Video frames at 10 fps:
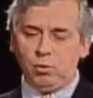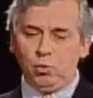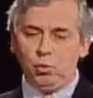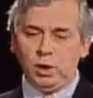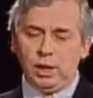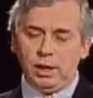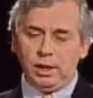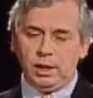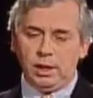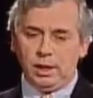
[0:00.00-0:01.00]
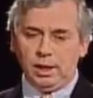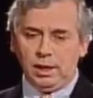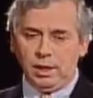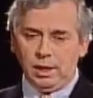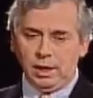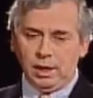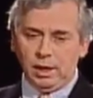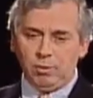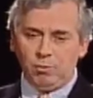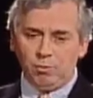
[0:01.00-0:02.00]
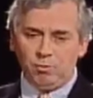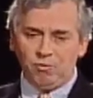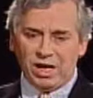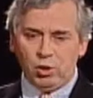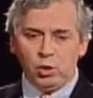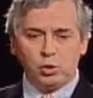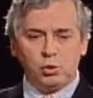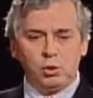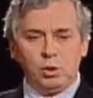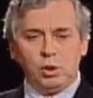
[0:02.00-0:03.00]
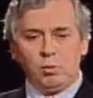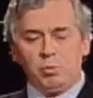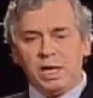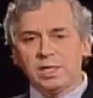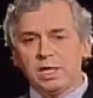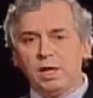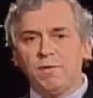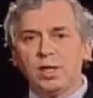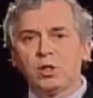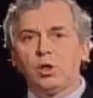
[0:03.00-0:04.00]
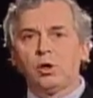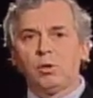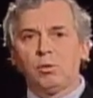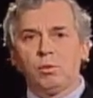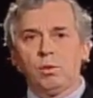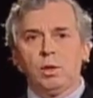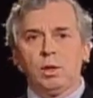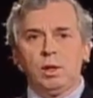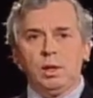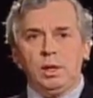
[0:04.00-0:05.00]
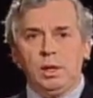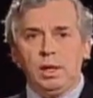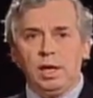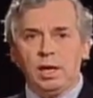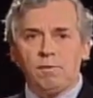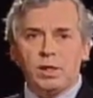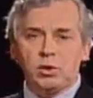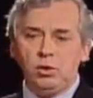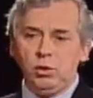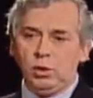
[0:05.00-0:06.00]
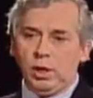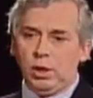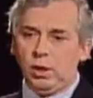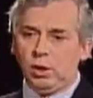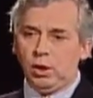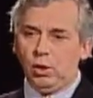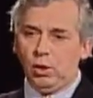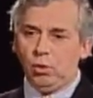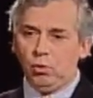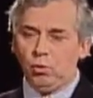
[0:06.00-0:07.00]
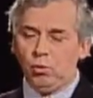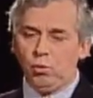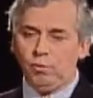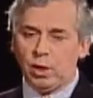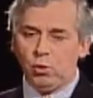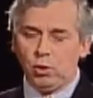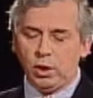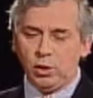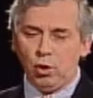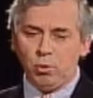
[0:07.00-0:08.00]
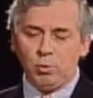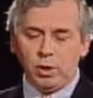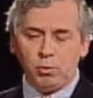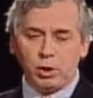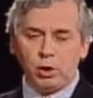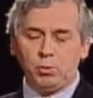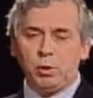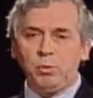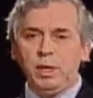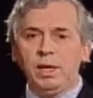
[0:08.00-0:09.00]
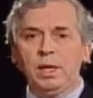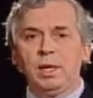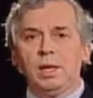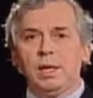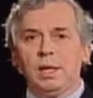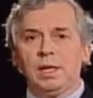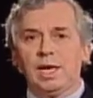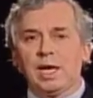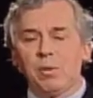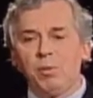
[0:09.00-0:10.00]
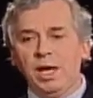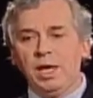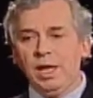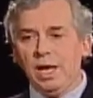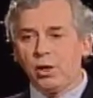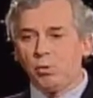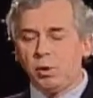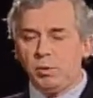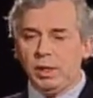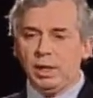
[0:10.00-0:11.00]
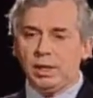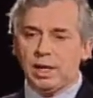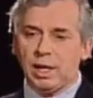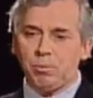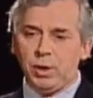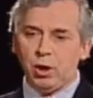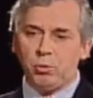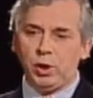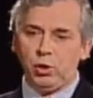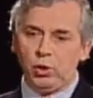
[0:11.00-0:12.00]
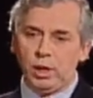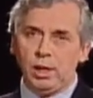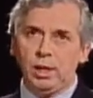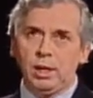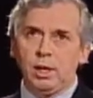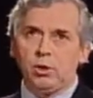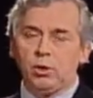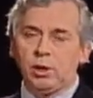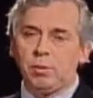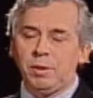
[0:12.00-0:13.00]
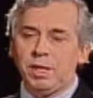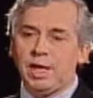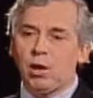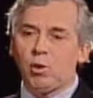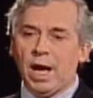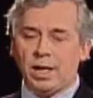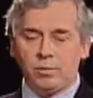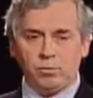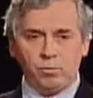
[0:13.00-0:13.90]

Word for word: útil y valioso para hacer reflexión. Y, la reflexión tiene, tiene un, valor enorme porque nos permite intercambiar ideas, nos permite intercambiar opiniones, nos permite dialogar.